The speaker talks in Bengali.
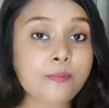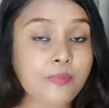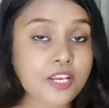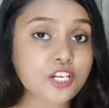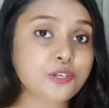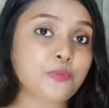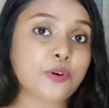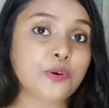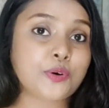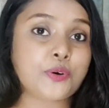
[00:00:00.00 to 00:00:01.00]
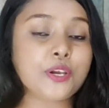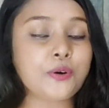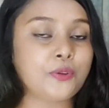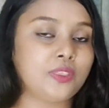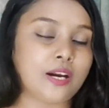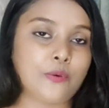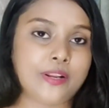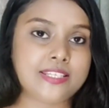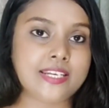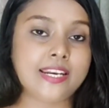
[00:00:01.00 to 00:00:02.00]
বিষ প্রয়োগ করে হত্যা
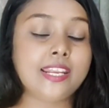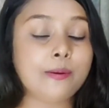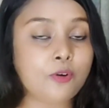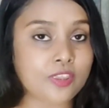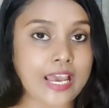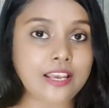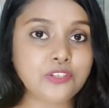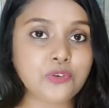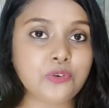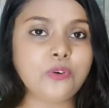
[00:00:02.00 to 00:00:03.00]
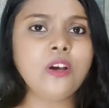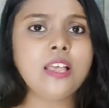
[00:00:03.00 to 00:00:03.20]
করেছিলেন এবং তাই জন্য